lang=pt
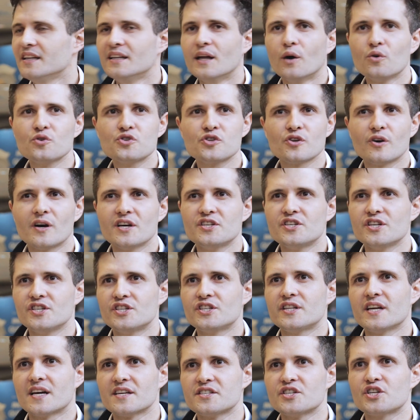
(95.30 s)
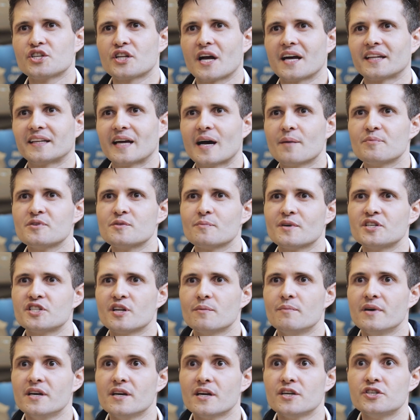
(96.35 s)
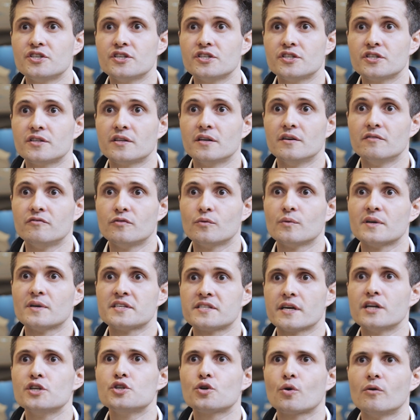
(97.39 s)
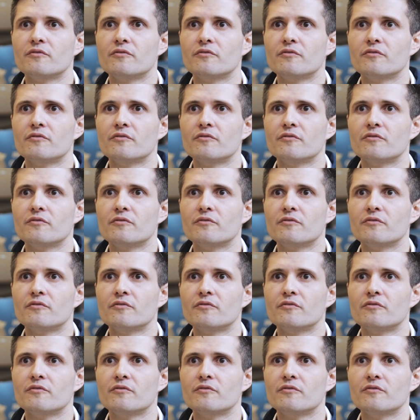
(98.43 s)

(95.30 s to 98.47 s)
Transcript: E não só a gente tem as startups, mas também a gente teve uma série de